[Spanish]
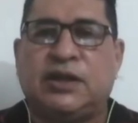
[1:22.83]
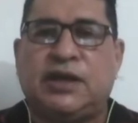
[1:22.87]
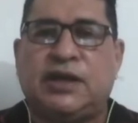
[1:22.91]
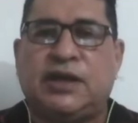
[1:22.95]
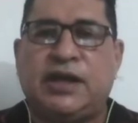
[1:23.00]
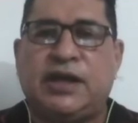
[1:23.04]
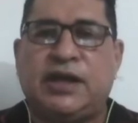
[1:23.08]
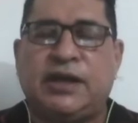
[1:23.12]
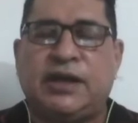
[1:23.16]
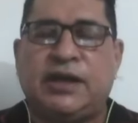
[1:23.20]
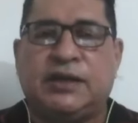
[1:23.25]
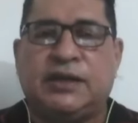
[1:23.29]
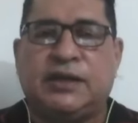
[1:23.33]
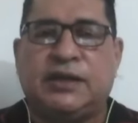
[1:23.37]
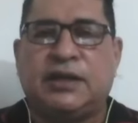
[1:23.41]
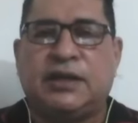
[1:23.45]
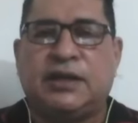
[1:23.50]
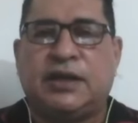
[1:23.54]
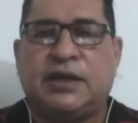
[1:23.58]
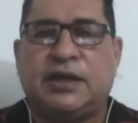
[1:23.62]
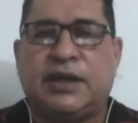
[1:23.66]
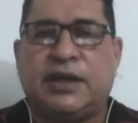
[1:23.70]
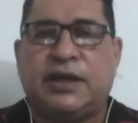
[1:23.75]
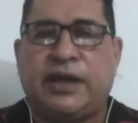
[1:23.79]
y
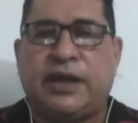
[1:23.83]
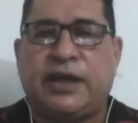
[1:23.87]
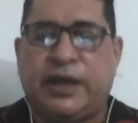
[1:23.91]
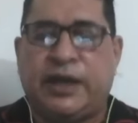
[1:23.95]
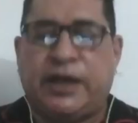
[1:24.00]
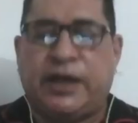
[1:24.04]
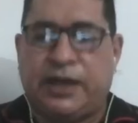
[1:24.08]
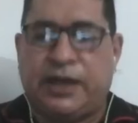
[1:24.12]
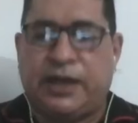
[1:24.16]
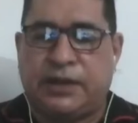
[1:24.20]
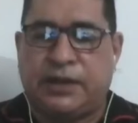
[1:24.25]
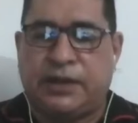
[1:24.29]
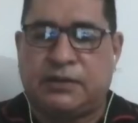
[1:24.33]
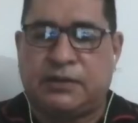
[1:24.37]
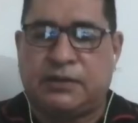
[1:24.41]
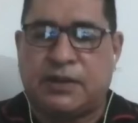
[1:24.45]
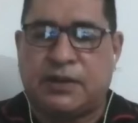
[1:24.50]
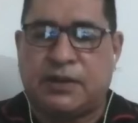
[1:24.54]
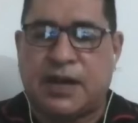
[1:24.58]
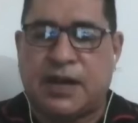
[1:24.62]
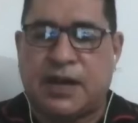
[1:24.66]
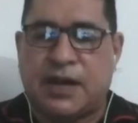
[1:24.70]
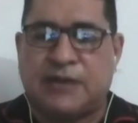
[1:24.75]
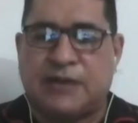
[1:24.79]
eh,
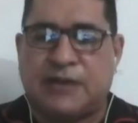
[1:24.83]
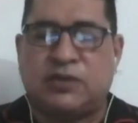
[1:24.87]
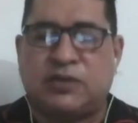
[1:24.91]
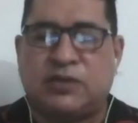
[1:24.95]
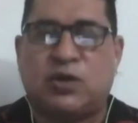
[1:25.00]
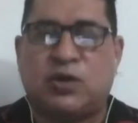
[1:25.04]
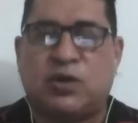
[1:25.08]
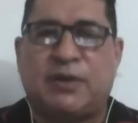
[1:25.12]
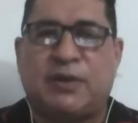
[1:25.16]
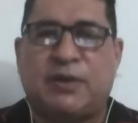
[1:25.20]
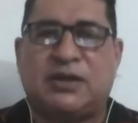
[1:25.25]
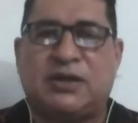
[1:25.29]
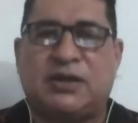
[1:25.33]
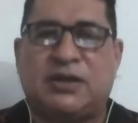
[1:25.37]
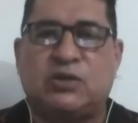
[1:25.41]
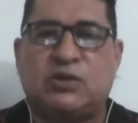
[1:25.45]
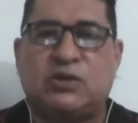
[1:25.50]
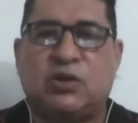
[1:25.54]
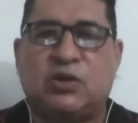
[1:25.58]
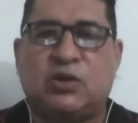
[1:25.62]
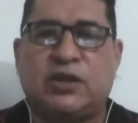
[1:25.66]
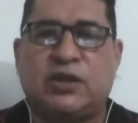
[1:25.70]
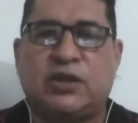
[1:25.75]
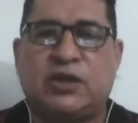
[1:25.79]
hace su
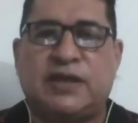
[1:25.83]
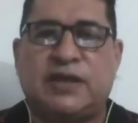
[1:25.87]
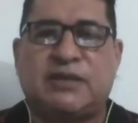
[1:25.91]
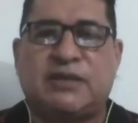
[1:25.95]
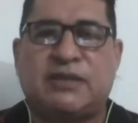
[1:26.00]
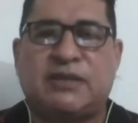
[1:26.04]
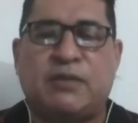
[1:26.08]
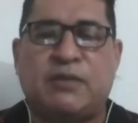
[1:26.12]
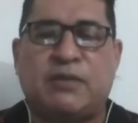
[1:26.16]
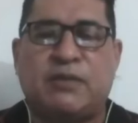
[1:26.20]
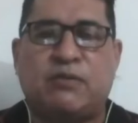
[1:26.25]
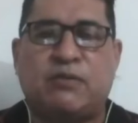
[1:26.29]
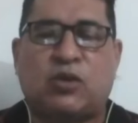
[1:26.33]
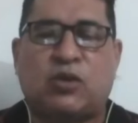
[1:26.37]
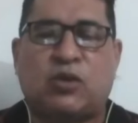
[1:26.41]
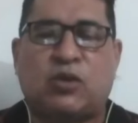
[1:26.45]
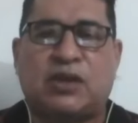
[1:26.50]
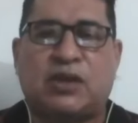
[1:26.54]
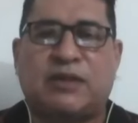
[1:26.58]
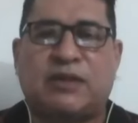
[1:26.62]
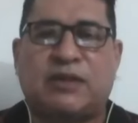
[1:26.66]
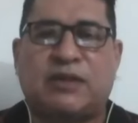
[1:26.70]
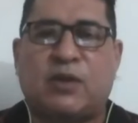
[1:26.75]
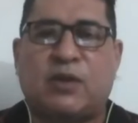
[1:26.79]
repetición de este
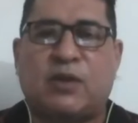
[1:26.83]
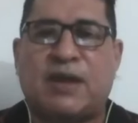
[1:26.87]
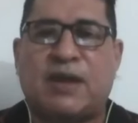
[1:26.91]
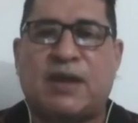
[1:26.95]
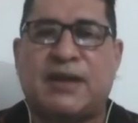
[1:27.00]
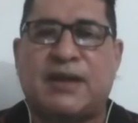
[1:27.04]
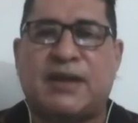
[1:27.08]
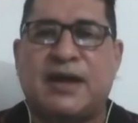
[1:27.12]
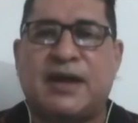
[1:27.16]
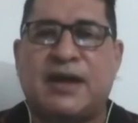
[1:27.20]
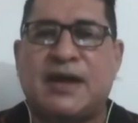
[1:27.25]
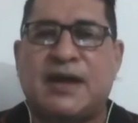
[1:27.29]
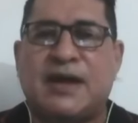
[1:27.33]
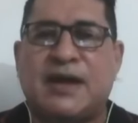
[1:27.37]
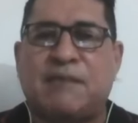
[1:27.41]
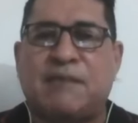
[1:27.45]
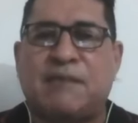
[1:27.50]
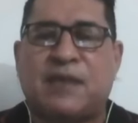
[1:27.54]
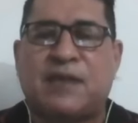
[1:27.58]
importante programa